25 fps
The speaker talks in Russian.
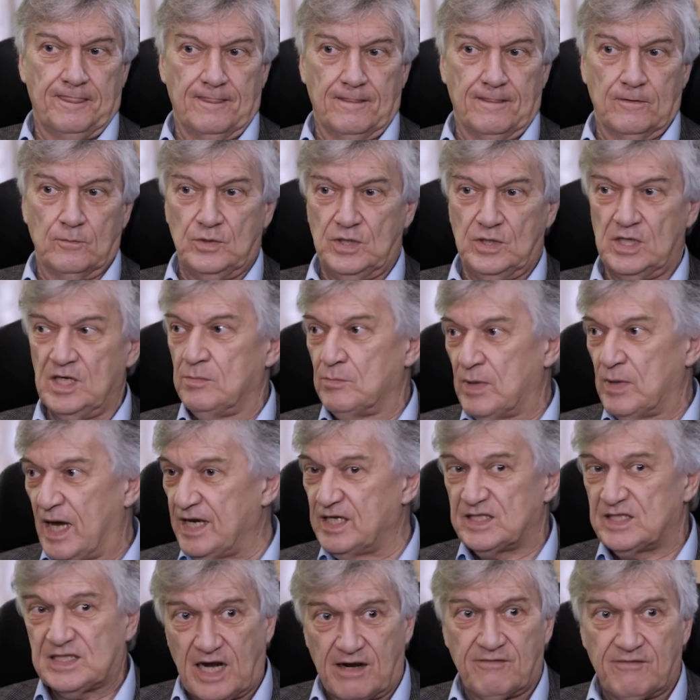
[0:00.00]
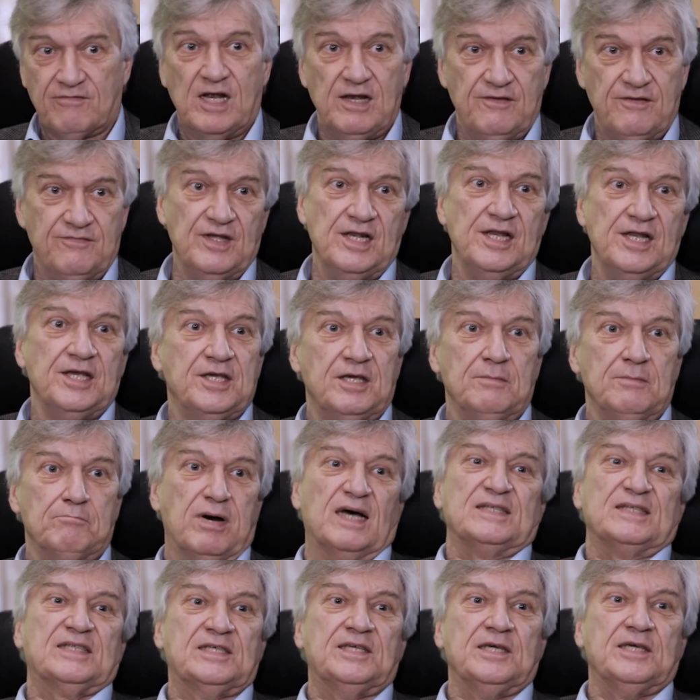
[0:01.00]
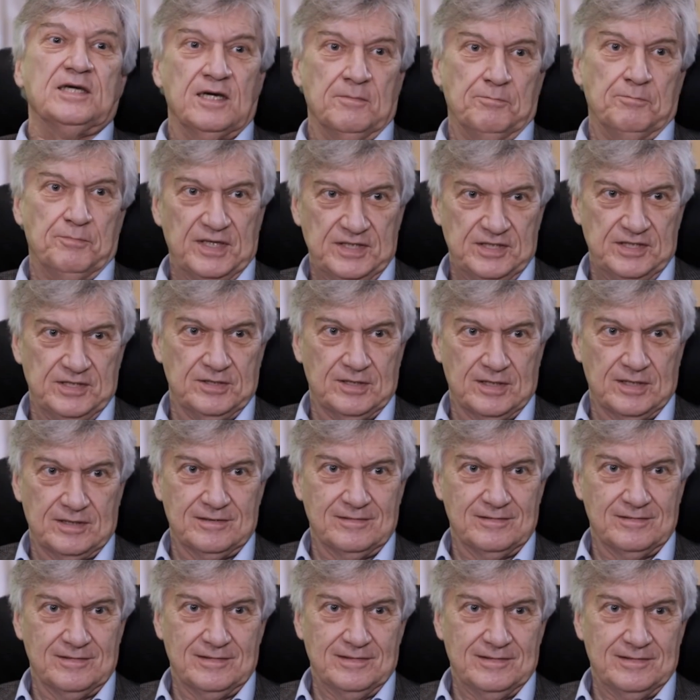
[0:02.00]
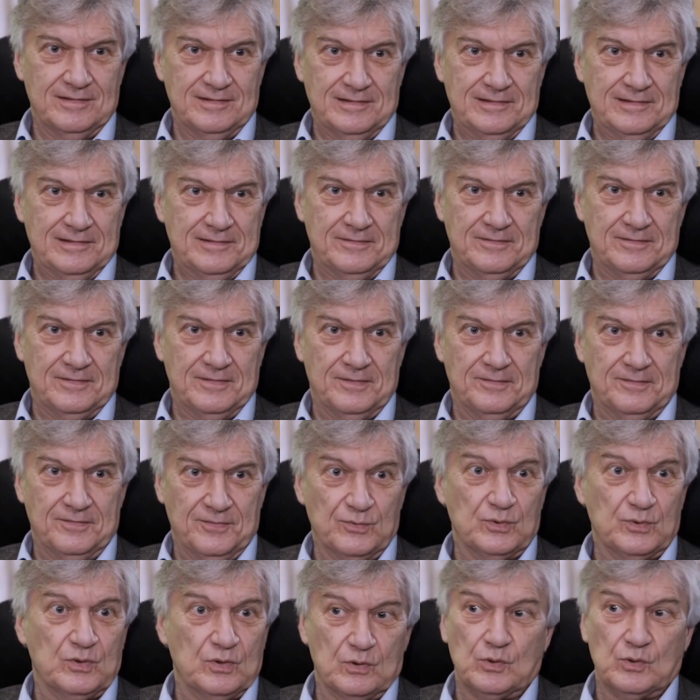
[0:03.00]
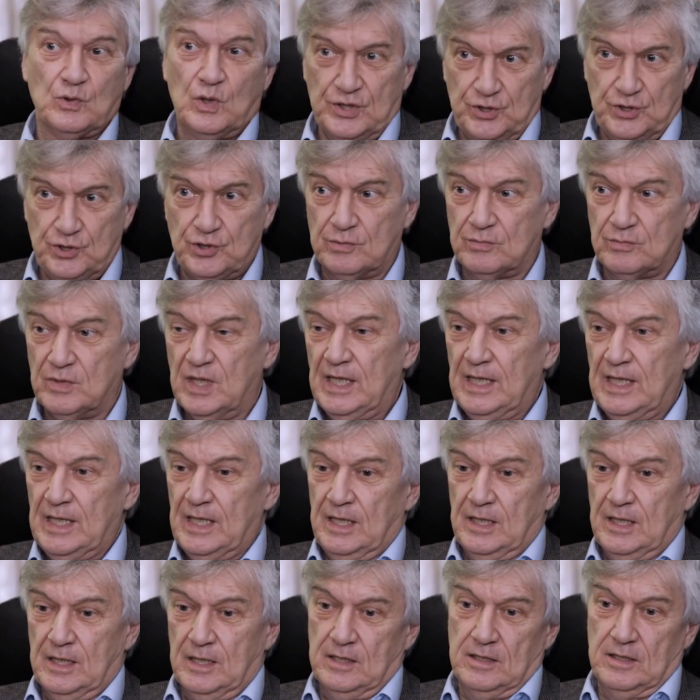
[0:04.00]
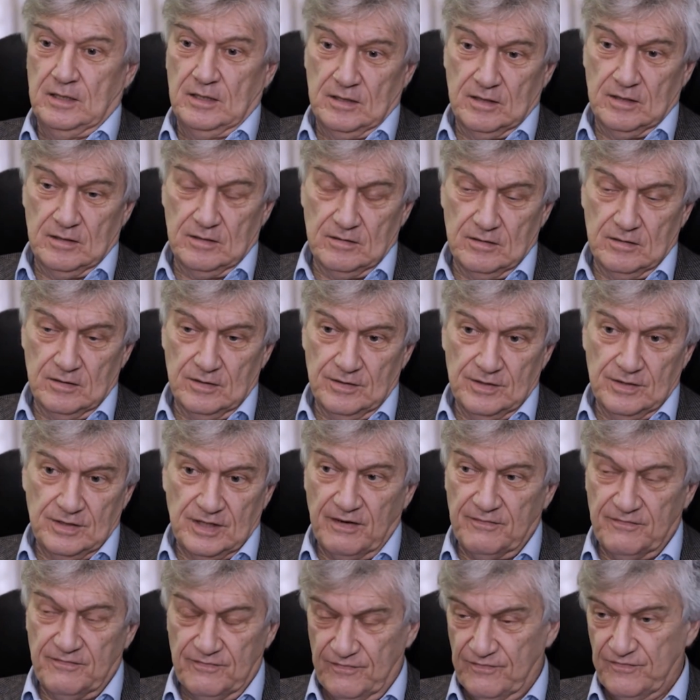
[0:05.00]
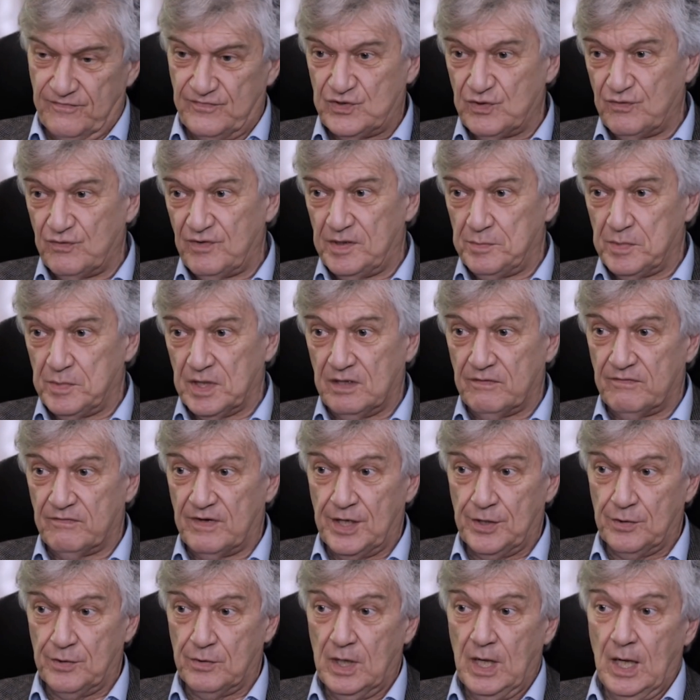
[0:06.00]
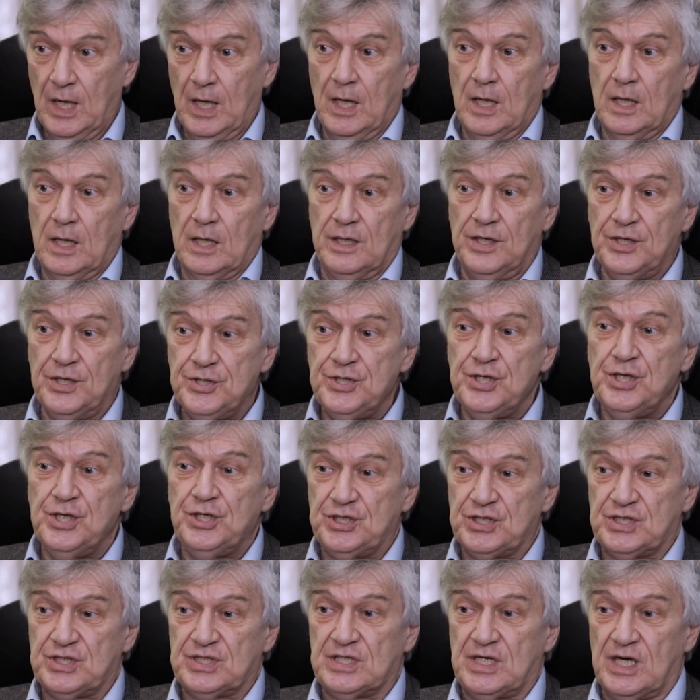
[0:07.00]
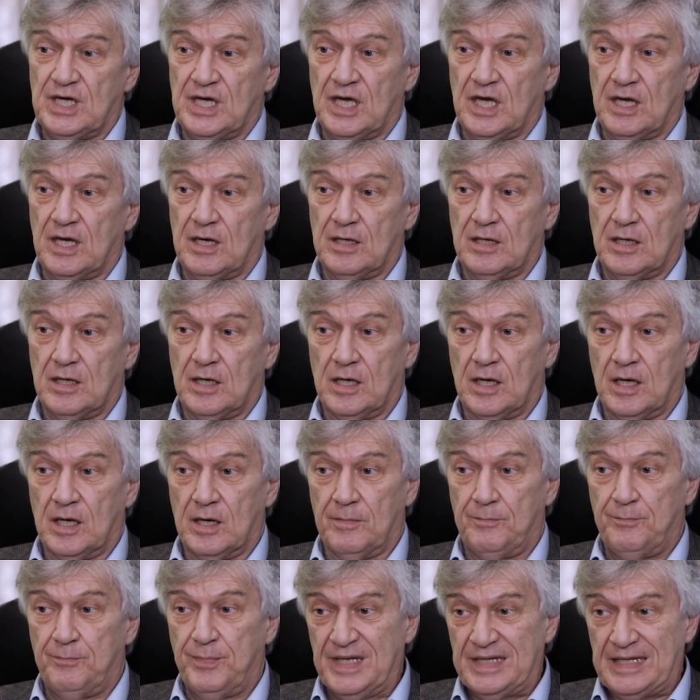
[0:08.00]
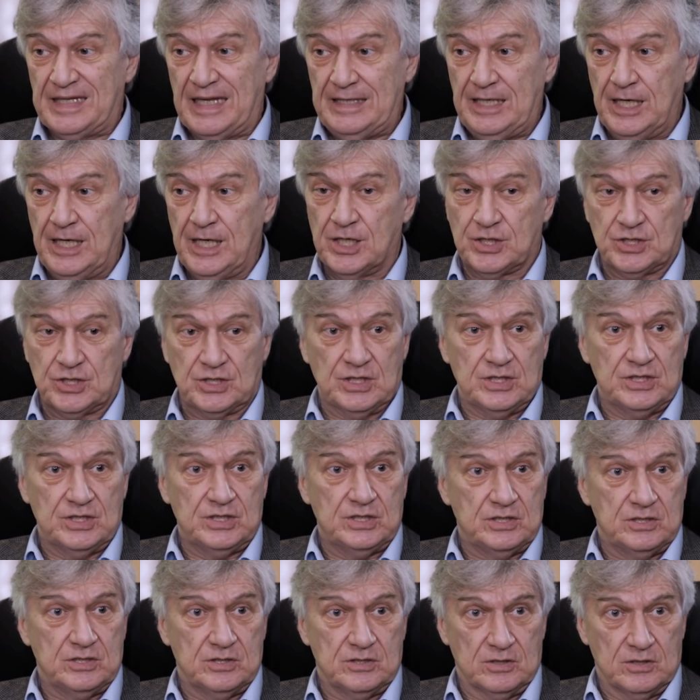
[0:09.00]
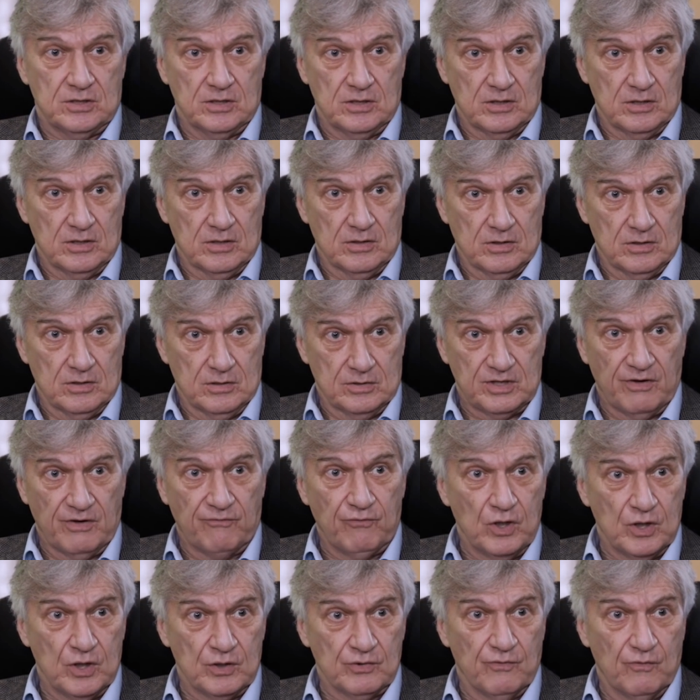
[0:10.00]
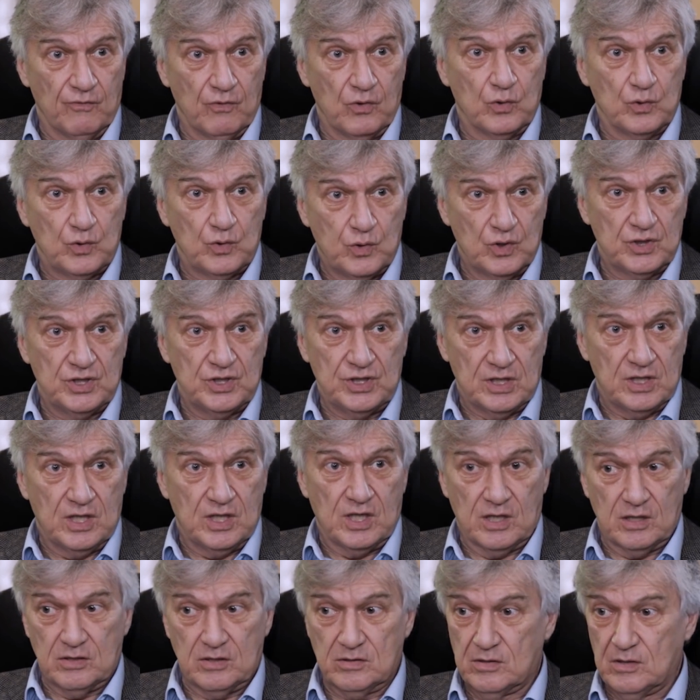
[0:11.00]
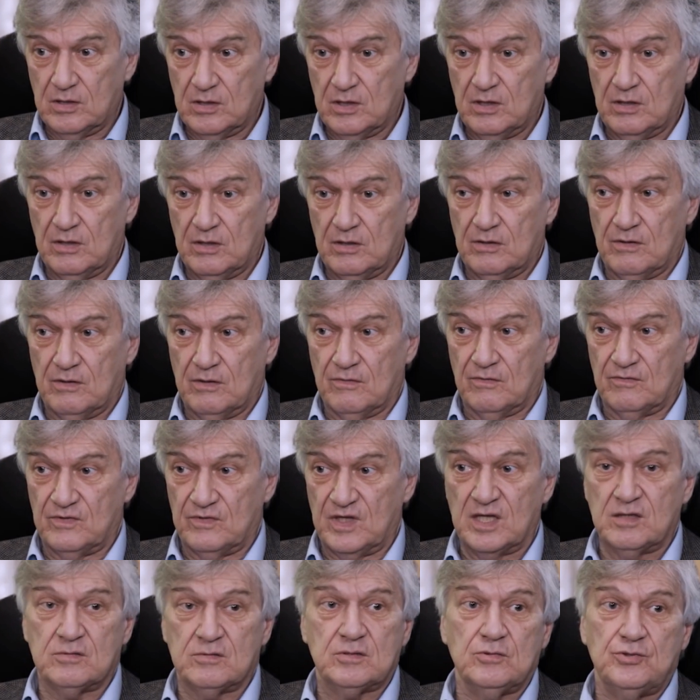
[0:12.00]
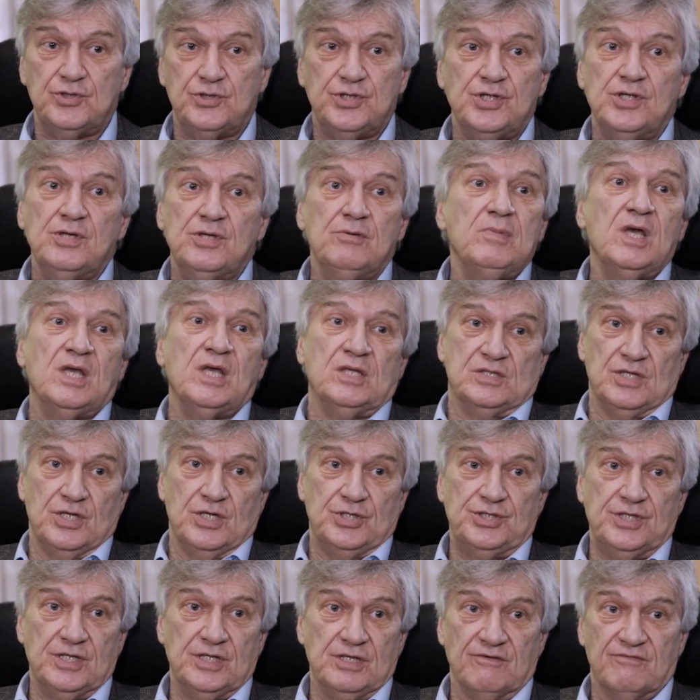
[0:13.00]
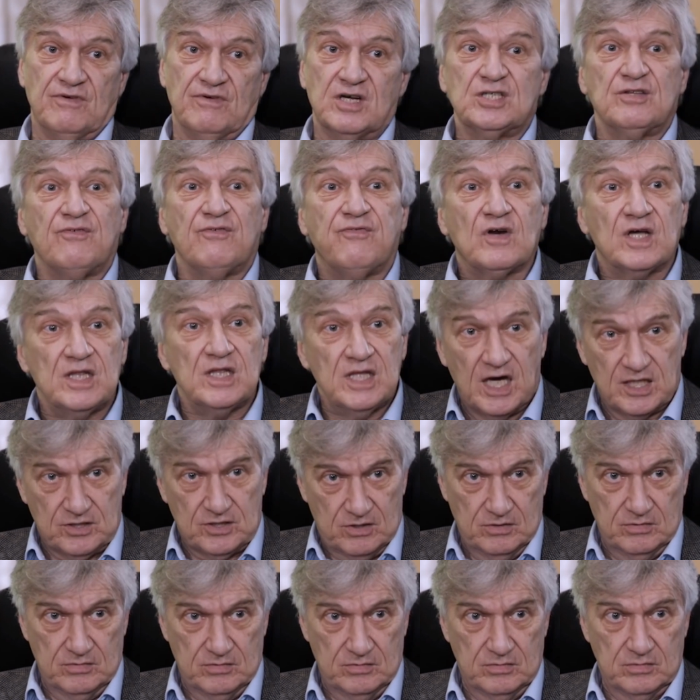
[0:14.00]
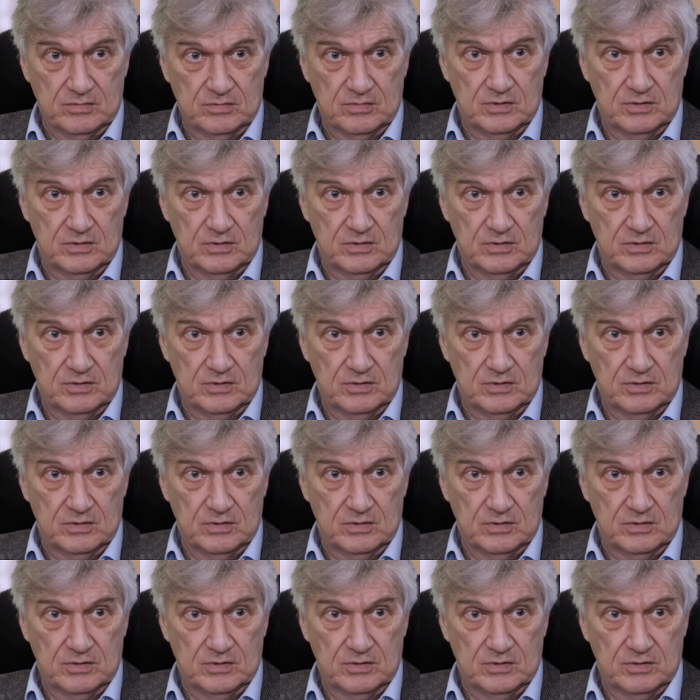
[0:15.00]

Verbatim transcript: Ну, или Марис Равель великий баский композитор. Ну, то, то о чем э, я все время говорю. Этническая э, принадлежность э, того или иного художника в данном случае не имеет значения. Важен вклад –